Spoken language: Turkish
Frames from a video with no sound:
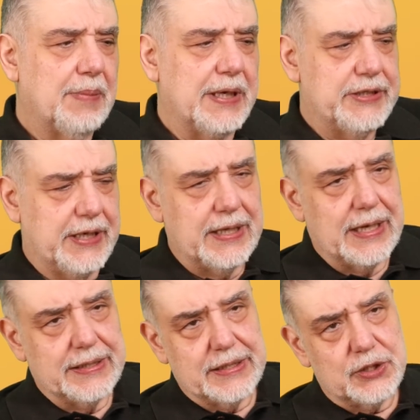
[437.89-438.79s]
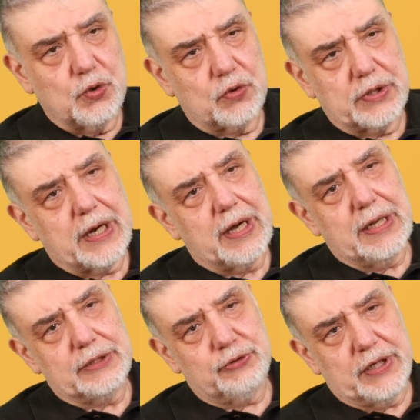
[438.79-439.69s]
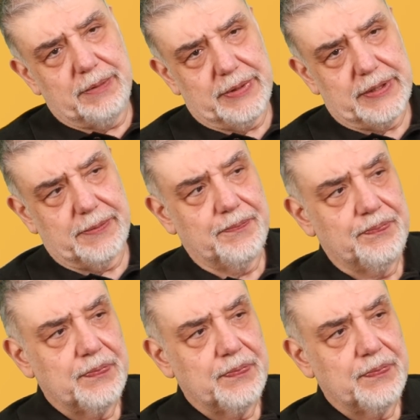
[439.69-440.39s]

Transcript: Bence ellerdeki stoklar hala tükenmedi.